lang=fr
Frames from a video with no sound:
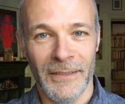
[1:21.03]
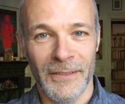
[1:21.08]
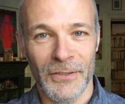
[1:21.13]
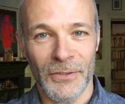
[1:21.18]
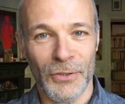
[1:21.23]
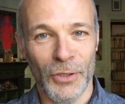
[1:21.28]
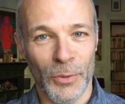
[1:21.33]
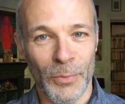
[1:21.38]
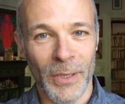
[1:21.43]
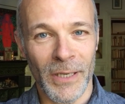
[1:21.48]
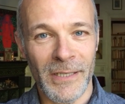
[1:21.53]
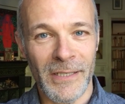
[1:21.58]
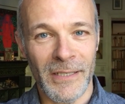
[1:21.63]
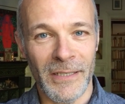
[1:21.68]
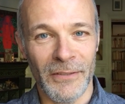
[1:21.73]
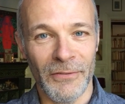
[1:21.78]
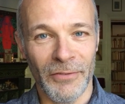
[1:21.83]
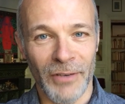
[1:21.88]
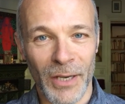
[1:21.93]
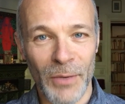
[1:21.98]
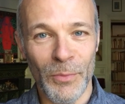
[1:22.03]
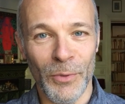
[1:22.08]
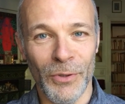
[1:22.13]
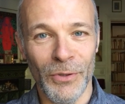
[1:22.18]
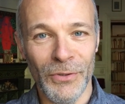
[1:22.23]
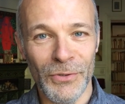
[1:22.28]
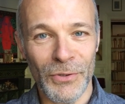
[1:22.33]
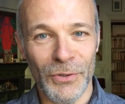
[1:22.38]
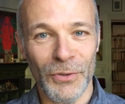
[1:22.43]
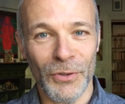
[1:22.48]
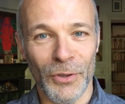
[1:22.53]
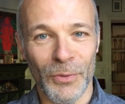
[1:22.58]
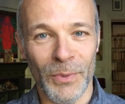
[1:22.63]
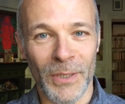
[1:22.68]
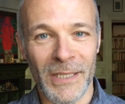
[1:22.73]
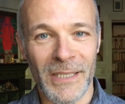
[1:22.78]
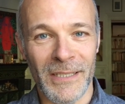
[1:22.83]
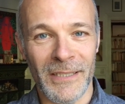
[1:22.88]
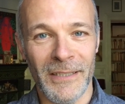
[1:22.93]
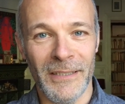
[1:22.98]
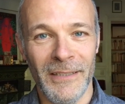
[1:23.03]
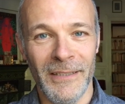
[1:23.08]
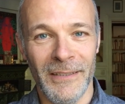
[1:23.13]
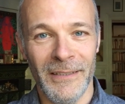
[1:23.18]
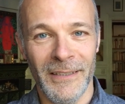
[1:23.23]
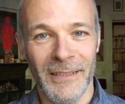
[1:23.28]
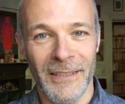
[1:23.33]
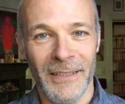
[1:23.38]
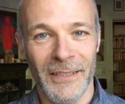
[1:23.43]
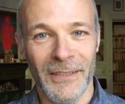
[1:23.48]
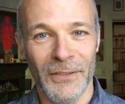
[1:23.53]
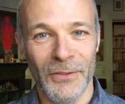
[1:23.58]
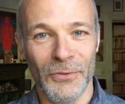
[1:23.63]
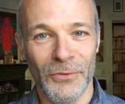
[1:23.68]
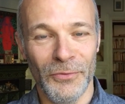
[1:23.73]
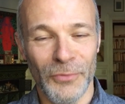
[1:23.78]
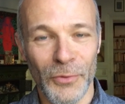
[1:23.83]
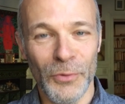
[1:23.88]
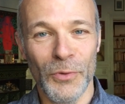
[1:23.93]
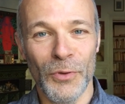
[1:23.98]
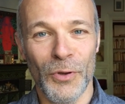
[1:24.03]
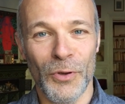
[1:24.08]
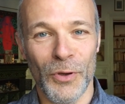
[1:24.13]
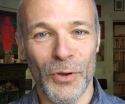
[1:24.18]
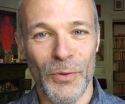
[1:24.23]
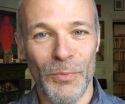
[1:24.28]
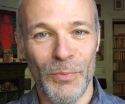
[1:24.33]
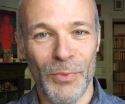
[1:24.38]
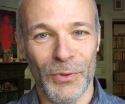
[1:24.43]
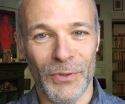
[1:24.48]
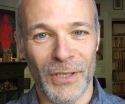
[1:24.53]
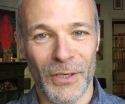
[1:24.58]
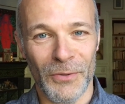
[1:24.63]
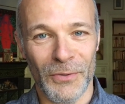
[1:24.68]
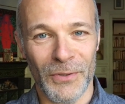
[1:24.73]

Je te remercie, vraiment, je te remercie du fond du cœur pour ta